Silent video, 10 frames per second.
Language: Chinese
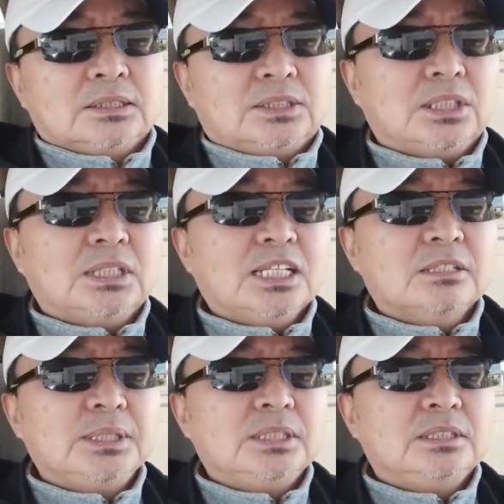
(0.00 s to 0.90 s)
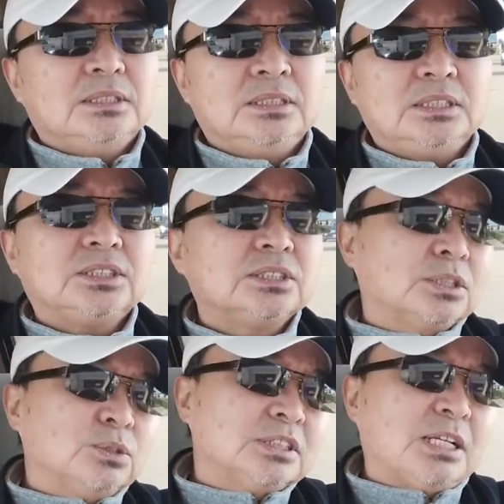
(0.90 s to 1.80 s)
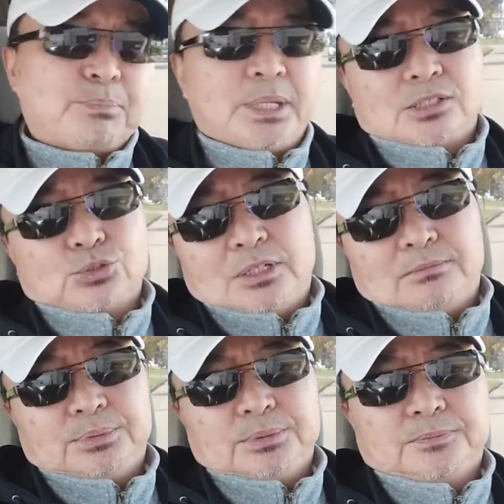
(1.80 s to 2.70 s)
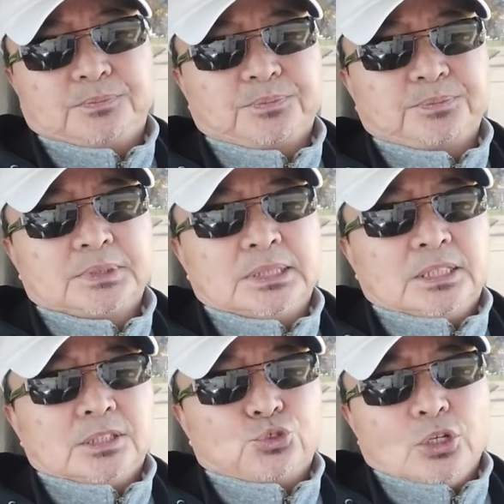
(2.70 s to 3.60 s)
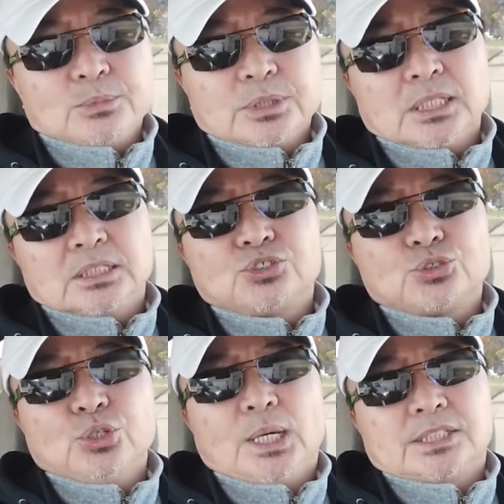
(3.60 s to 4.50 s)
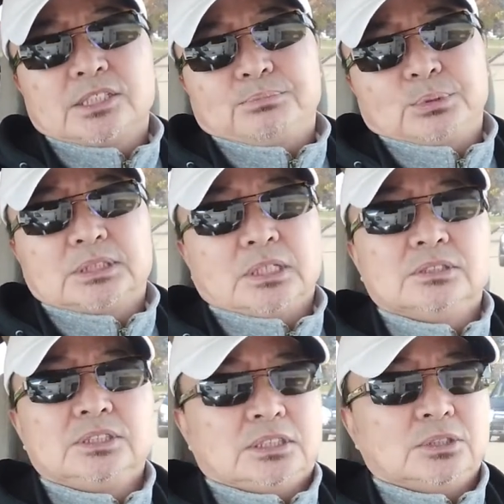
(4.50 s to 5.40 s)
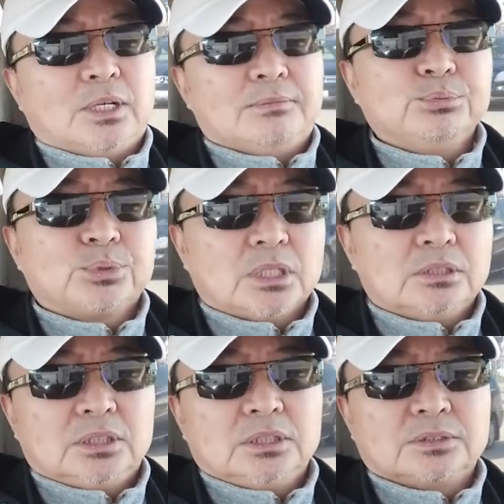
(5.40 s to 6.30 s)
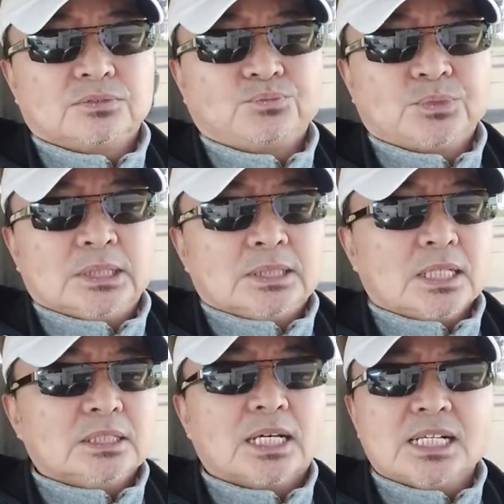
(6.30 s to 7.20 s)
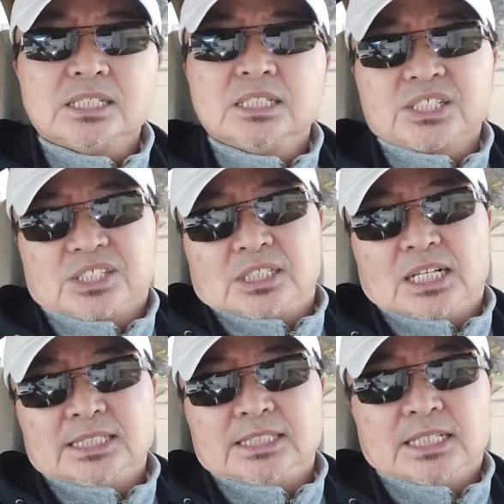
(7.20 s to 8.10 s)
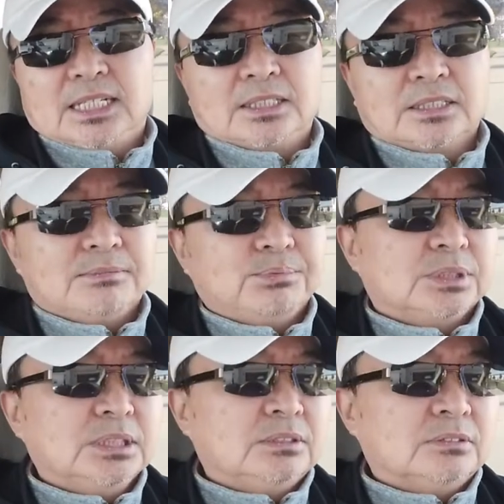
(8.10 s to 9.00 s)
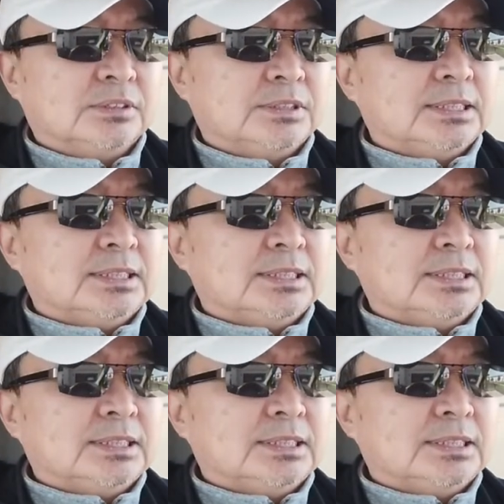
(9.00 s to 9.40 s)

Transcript: 其他的媒体一致都是在贬 Trump。Trump 这个人说话是不招人喜欢，不招人听，但是他是一个实干家，他不是那种